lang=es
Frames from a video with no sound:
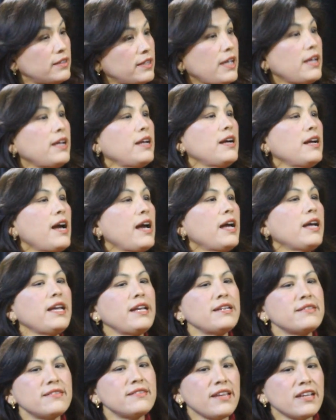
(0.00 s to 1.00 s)
tenga
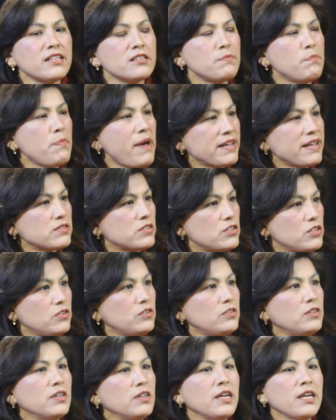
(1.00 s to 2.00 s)
este
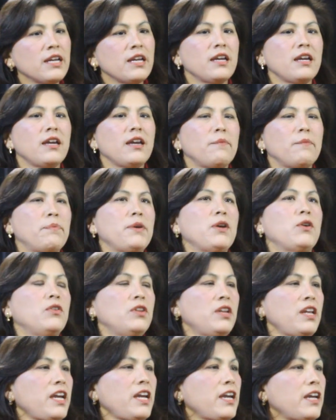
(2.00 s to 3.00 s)
espacio eh,
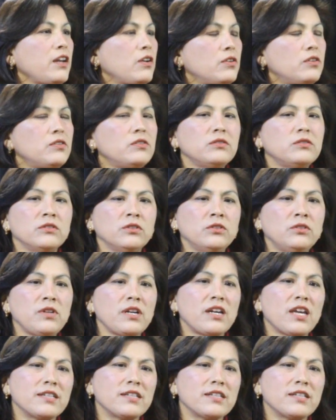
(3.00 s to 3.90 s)
pionero, ¿no?